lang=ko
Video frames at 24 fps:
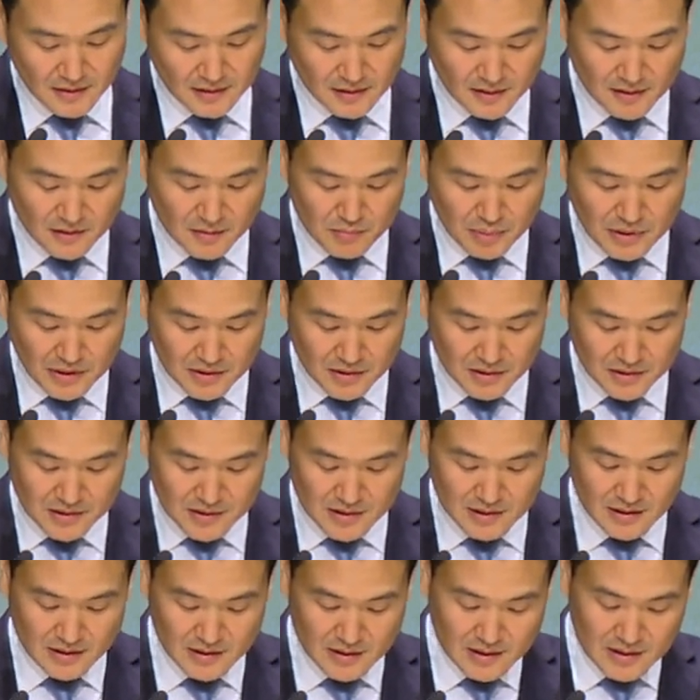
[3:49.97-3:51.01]
이런
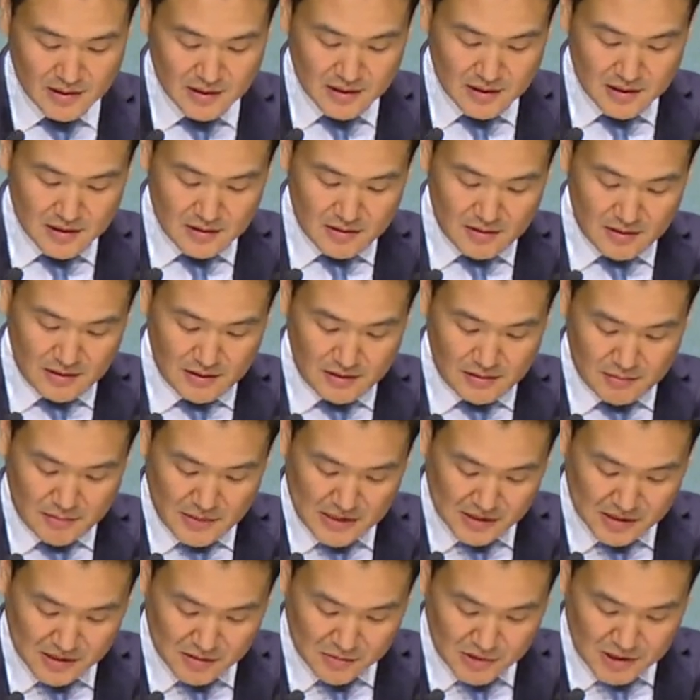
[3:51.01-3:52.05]
배경을 어,
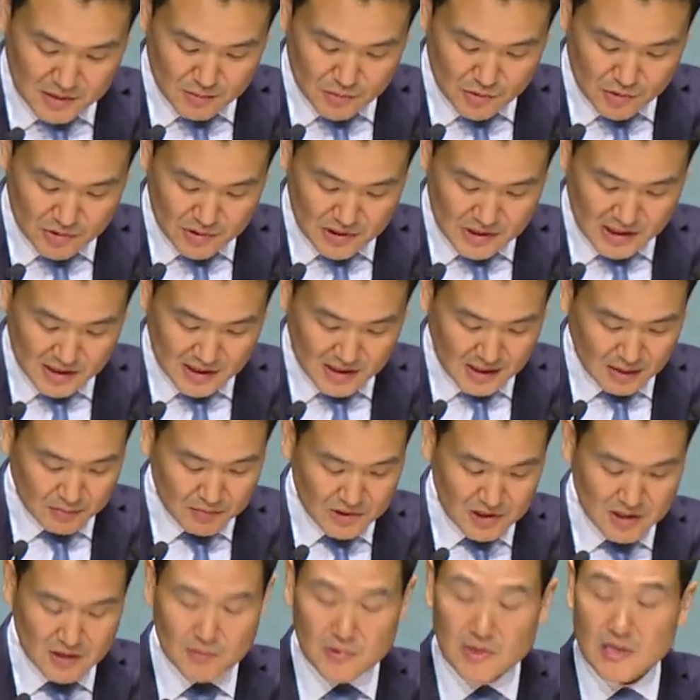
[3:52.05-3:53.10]
말씀 16장
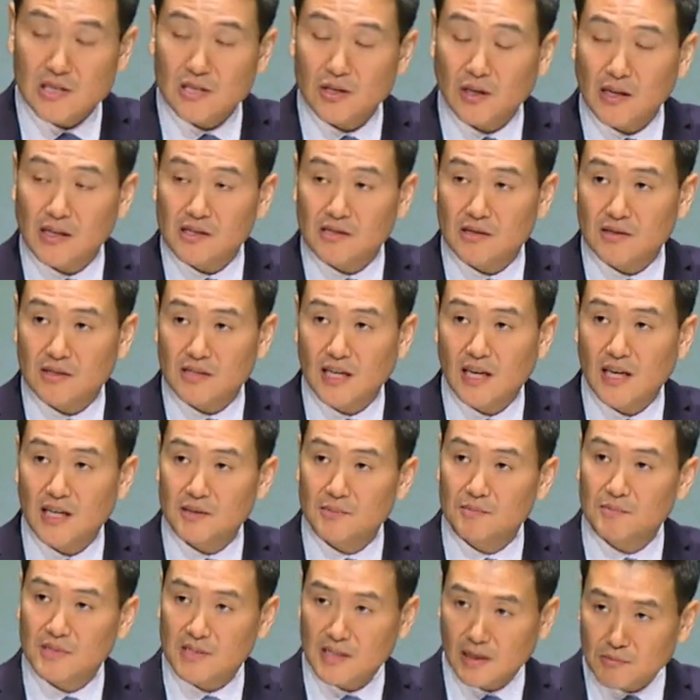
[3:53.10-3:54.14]

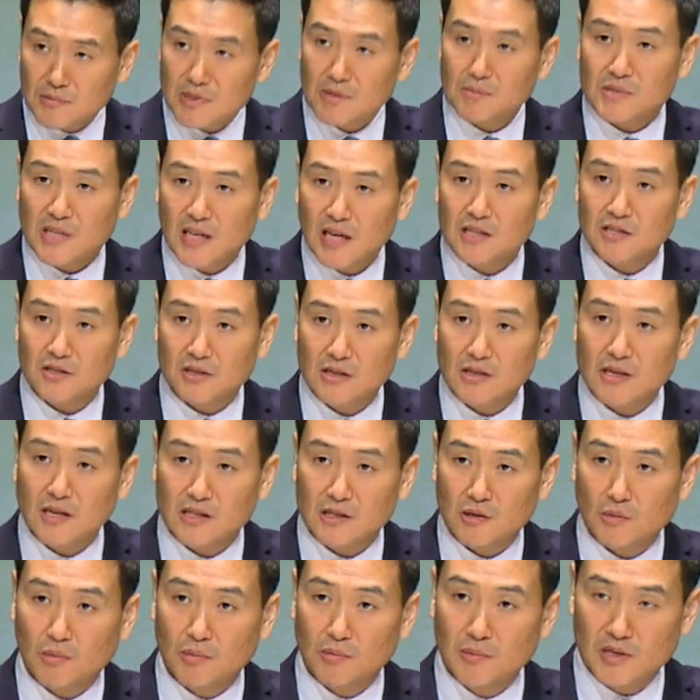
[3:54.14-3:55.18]
31절에서 34절을
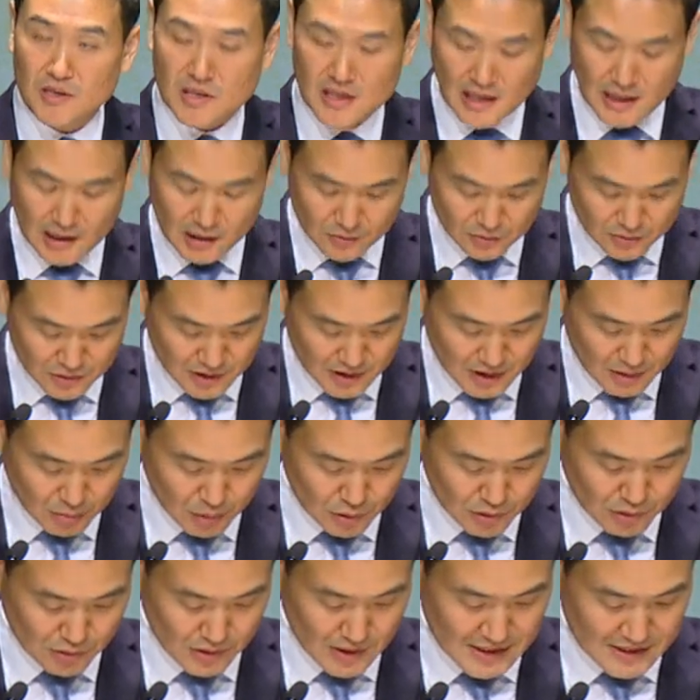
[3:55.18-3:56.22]
가서 보면 잘 우리가
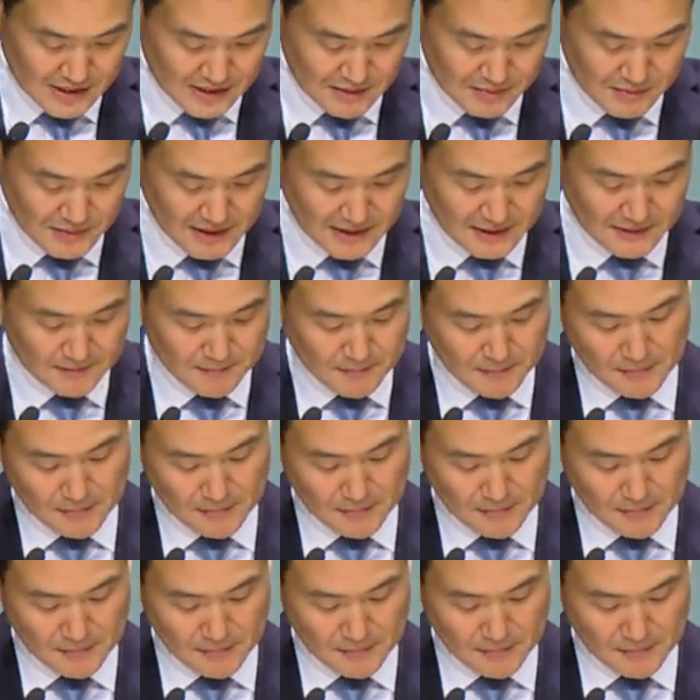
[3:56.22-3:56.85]
볼 수가 있습니다.